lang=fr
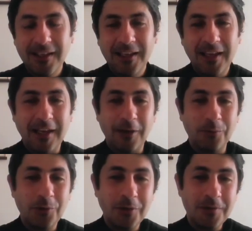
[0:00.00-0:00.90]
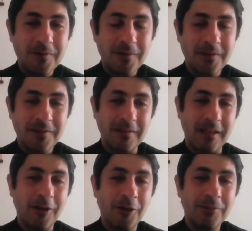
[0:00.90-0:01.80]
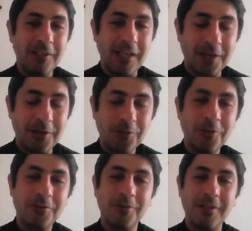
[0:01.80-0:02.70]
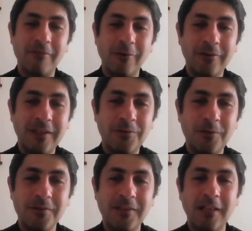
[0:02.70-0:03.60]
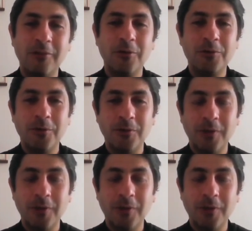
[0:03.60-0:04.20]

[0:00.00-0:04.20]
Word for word: Un homme juste, c'est un homme qui ajuste sa volonté sur celle de Dieu.